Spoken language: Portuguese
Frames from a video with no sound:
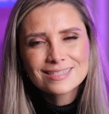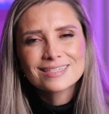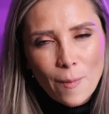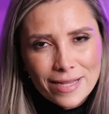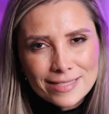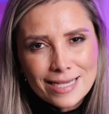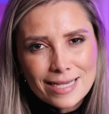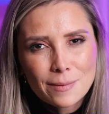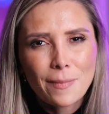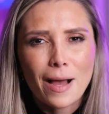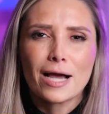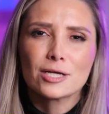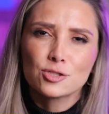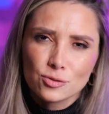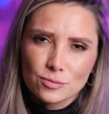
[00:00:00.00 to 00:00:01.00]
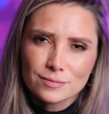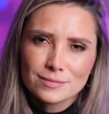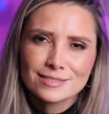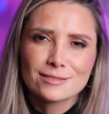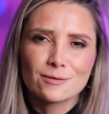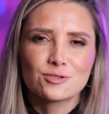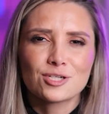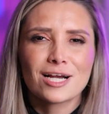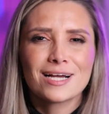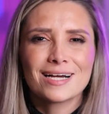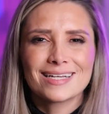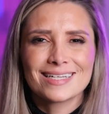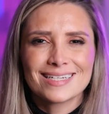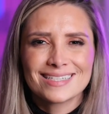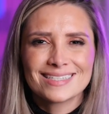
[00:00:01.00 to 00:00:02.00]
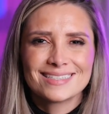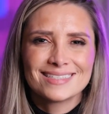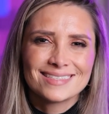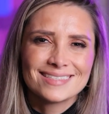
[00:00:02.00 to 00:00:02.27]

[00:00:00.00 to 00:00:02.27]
Comenta aqui embaixo, não te acanha.